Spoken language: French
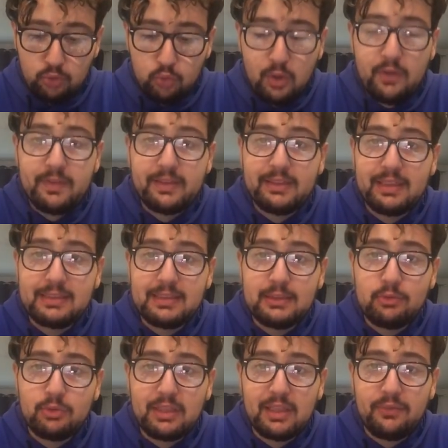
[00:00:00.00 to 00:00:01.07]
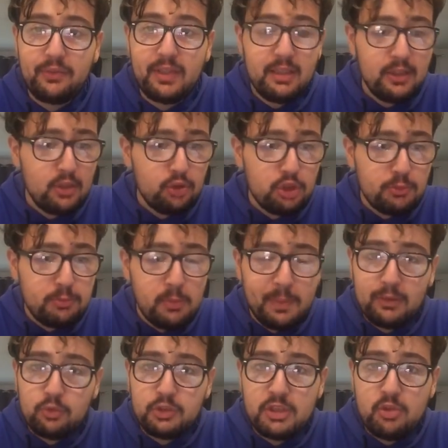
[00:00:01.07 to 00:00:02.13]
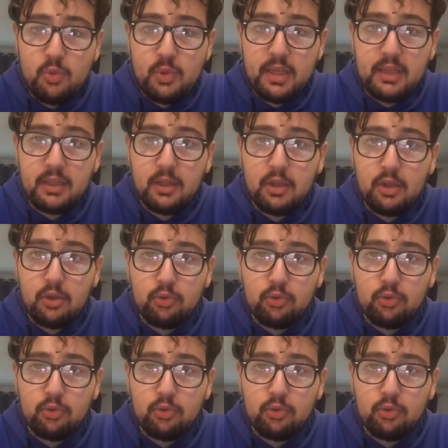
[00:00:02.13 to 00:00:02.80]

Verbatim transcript: Toi, avec la saison que tu as fait, tu peux pas continuer.